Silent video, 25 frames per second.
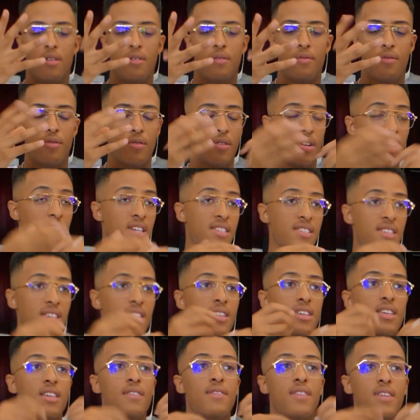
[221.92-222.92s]
فوق
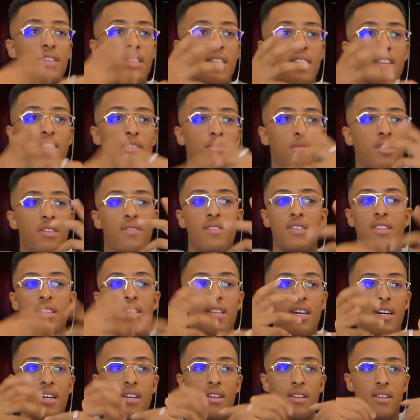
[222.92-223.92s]
لاسين كيفاه تخدم كيفاه
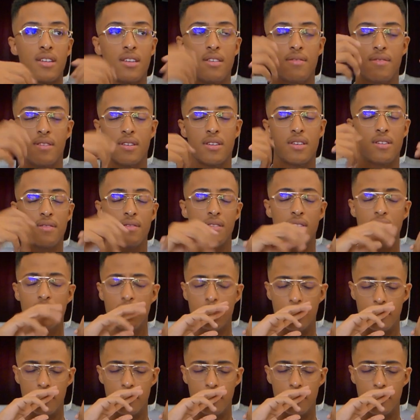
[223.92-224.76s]
تتحرك كيفاه كيفاه